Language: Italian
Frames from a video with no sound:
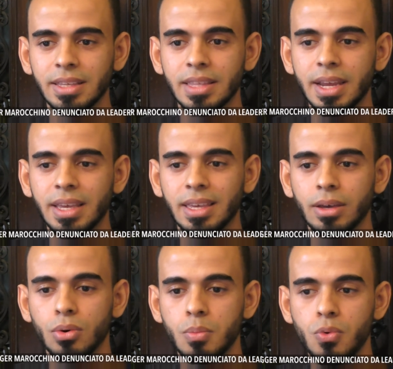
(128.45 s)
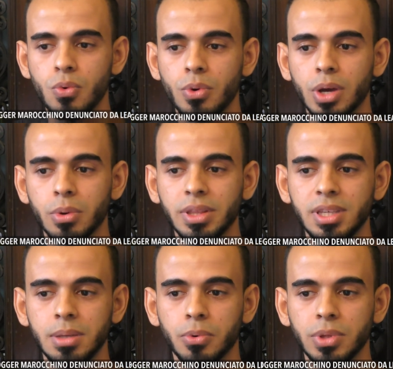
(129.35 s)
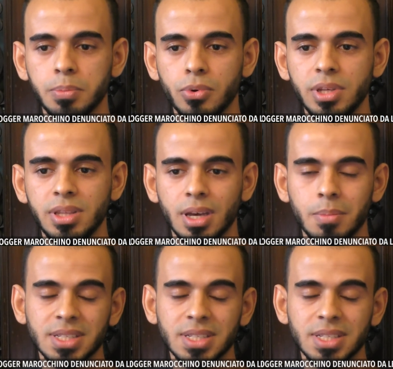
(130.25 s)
Gli direi che comunque quel tipo di politica